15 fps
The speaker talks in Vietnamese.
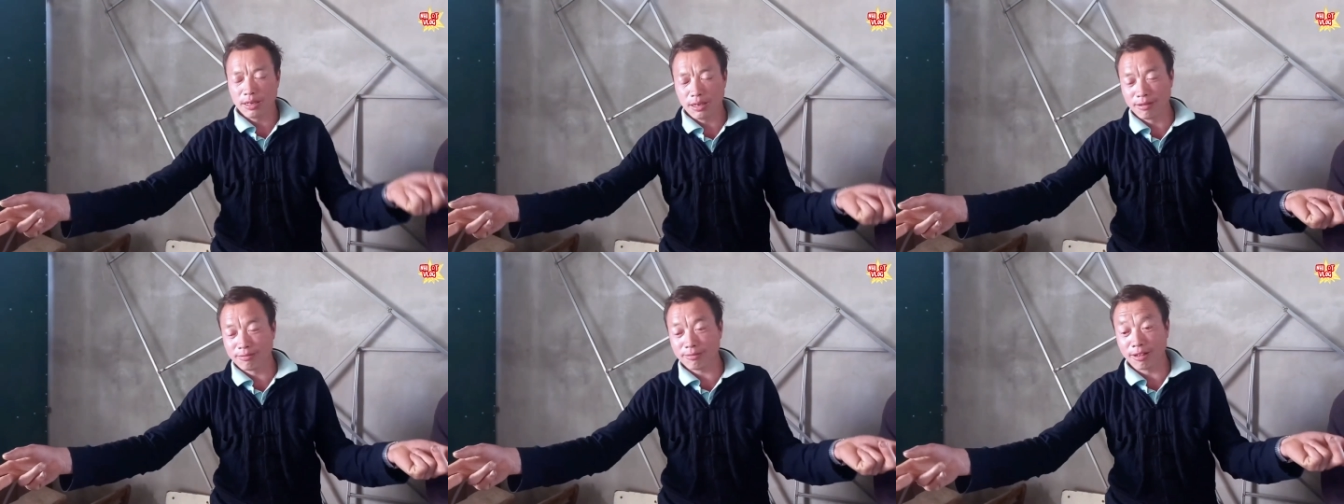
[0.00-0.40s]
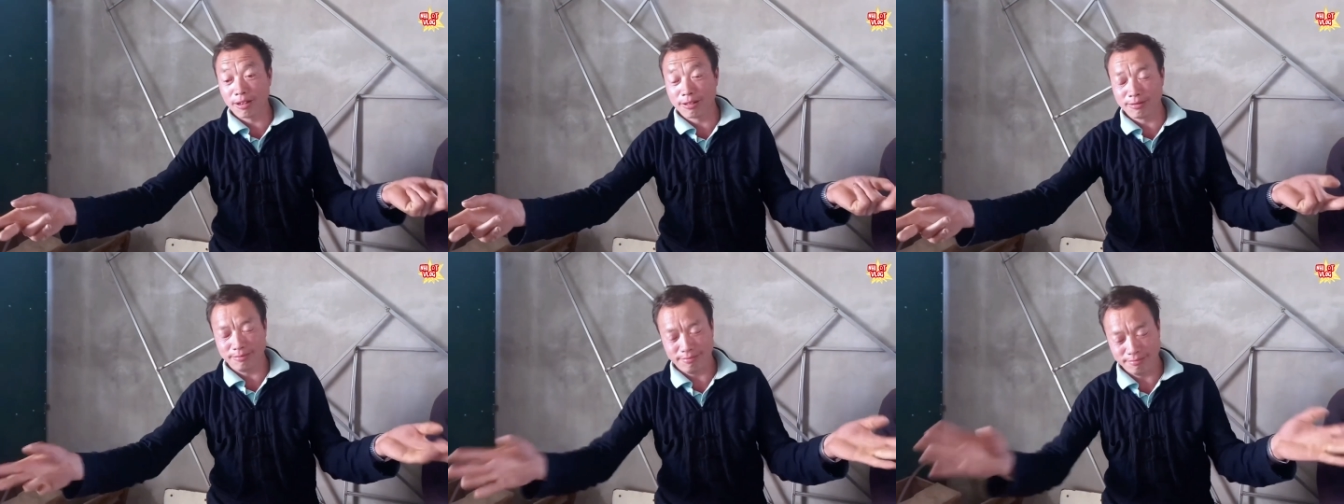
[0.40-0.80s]
trên không
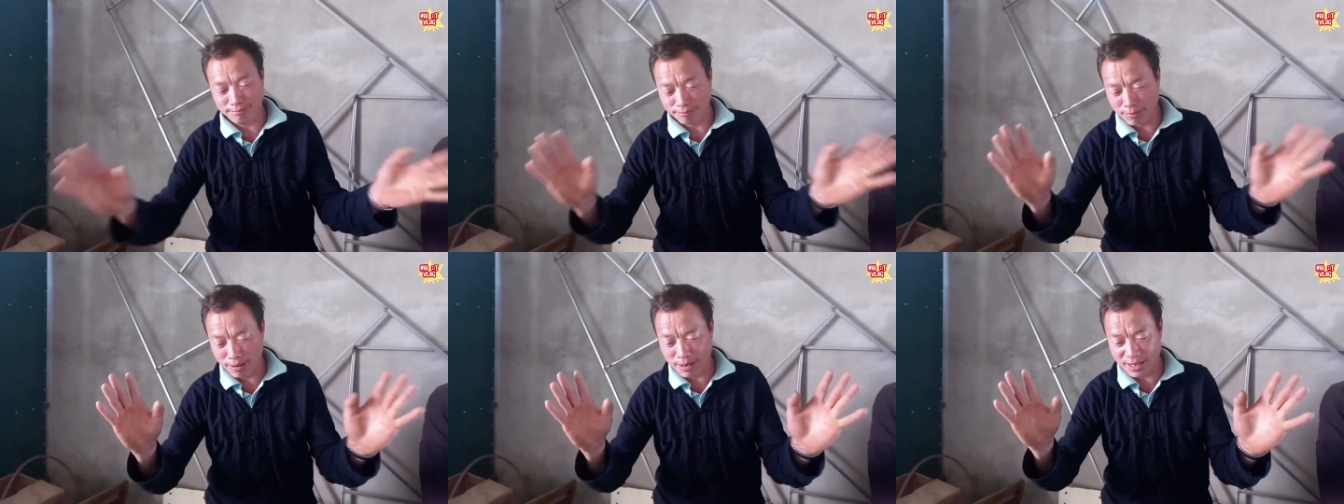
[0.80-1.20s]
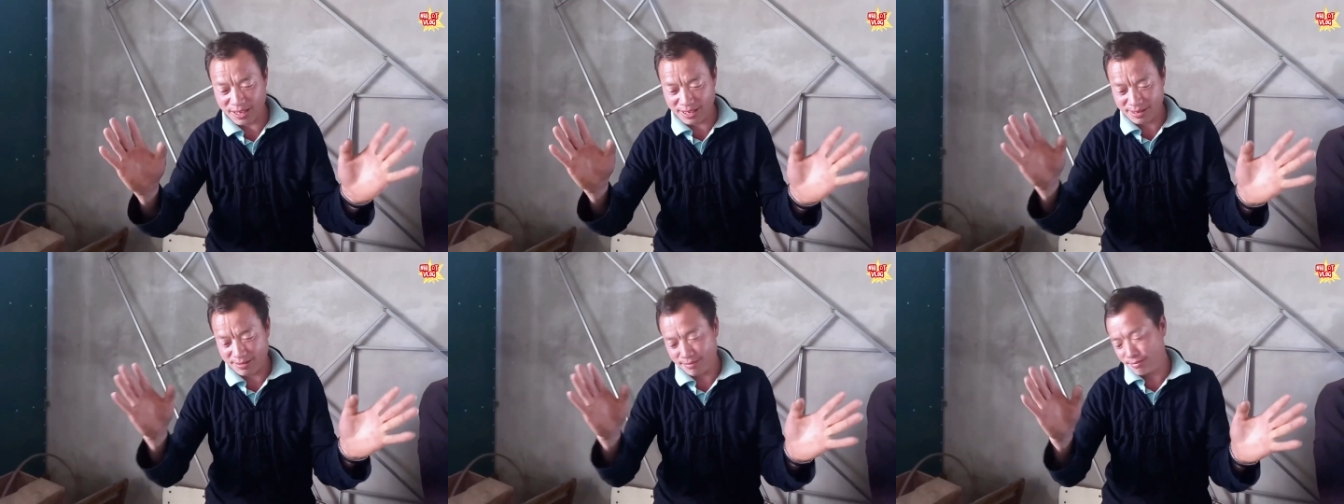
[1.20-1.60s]
gian mạng
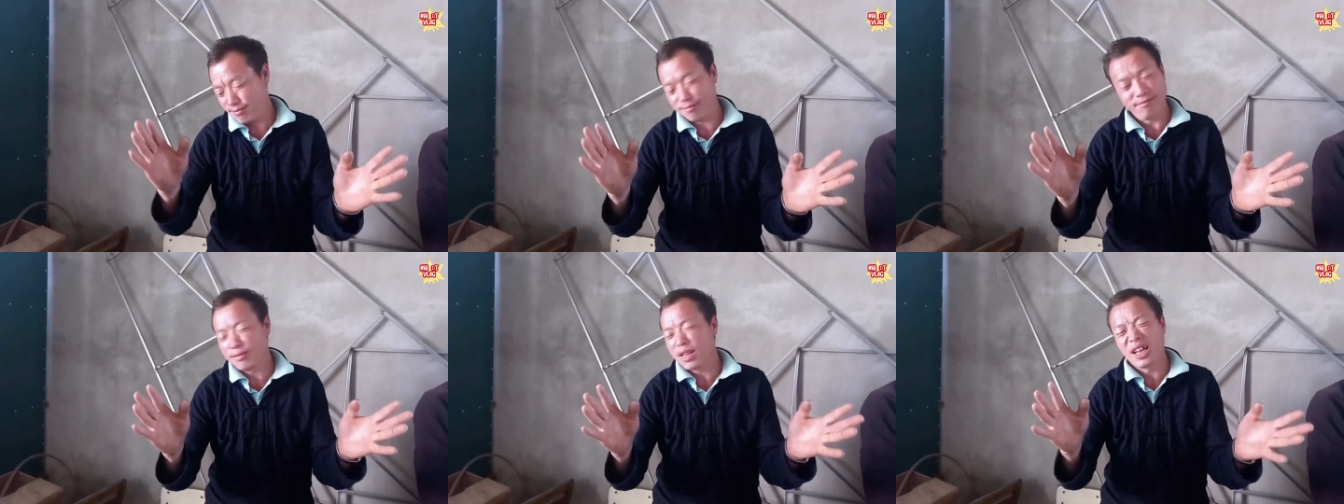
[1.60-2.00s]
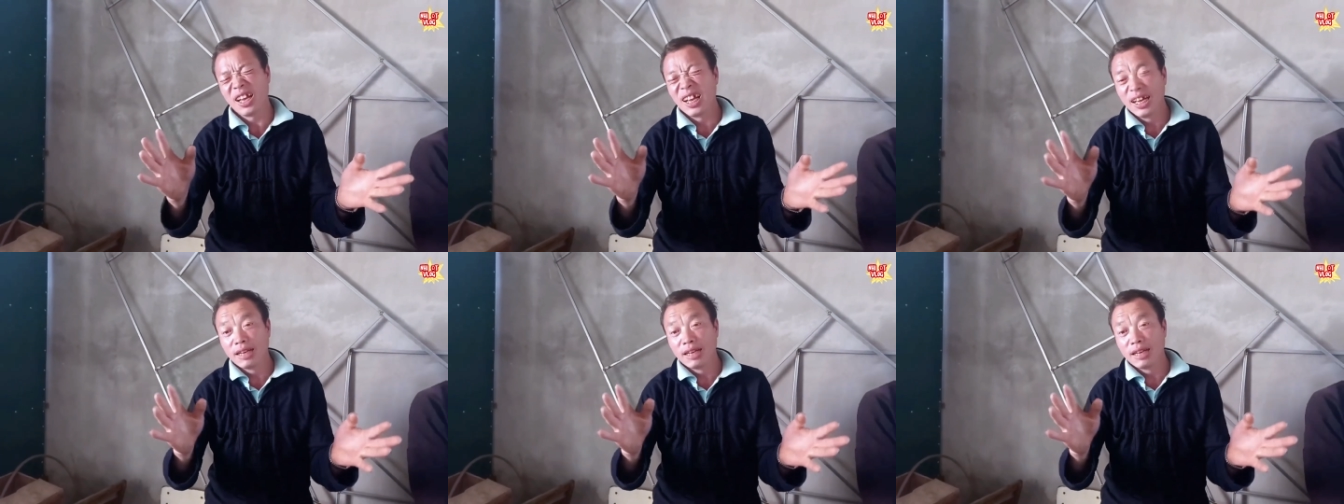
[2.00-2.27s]
và làm rất